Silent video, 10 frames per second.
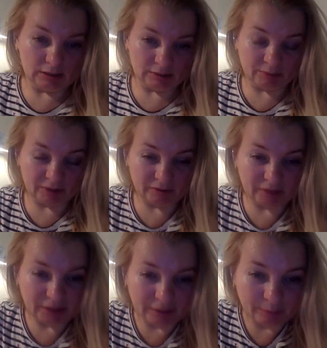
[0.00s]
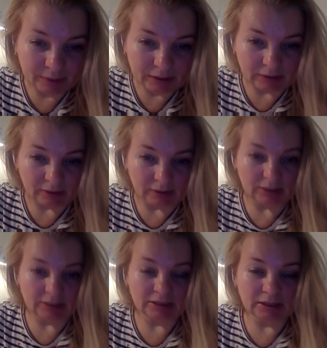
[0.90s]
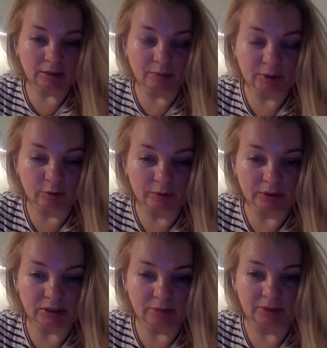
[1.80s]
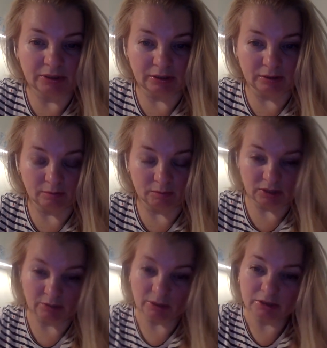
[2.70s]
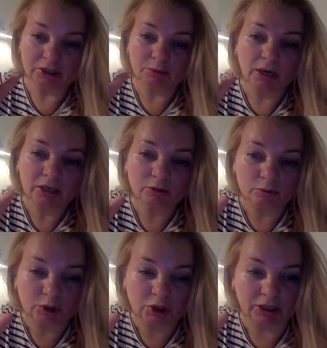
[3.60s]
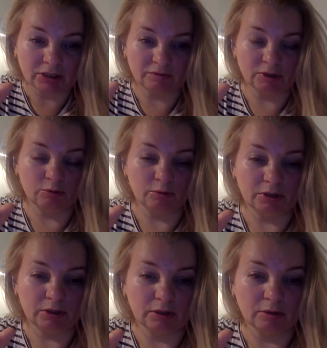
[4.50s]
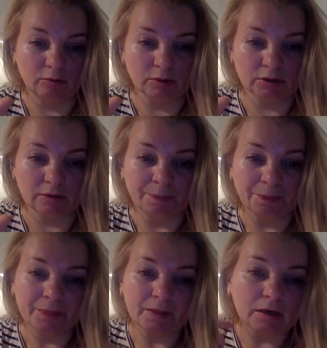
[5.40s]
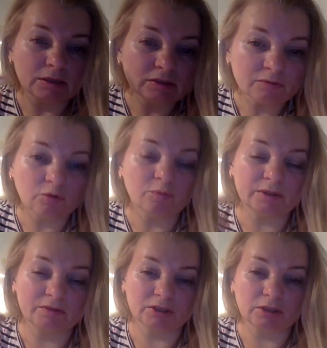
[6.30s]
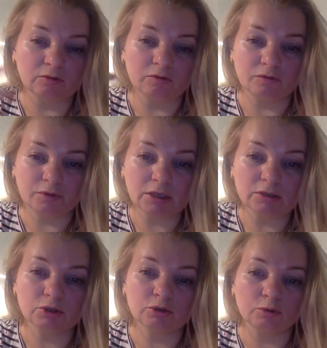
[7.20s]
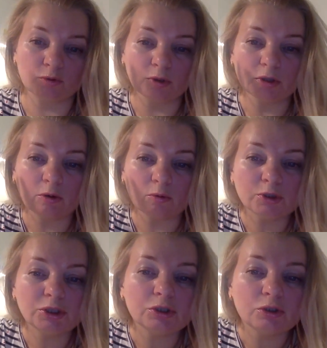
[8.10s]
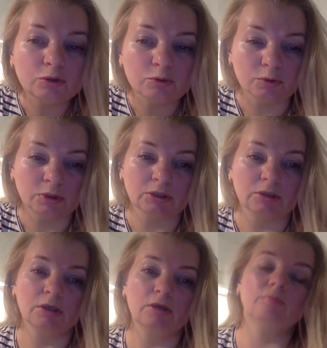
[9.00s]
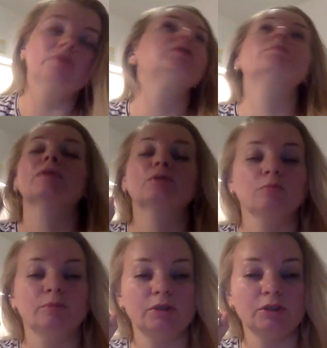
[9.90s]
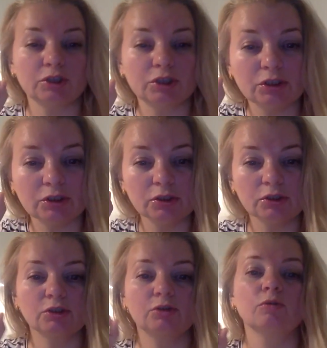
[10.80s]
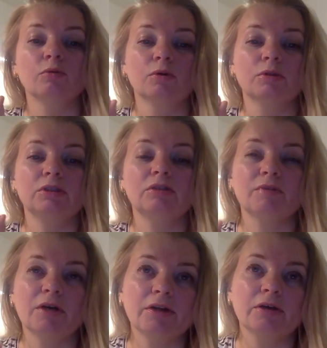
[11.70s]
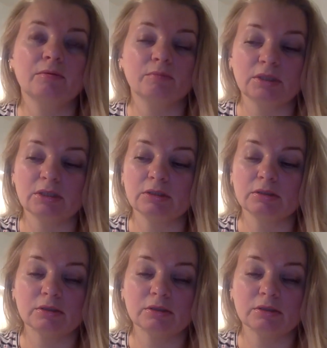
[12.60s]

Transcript: Сопротивление было. И хотя подобные события занимают лишь маленькую часть в истории Холокоста, они вновь подтверждают тот факт, что только очень юные были способны решить, что не твари мы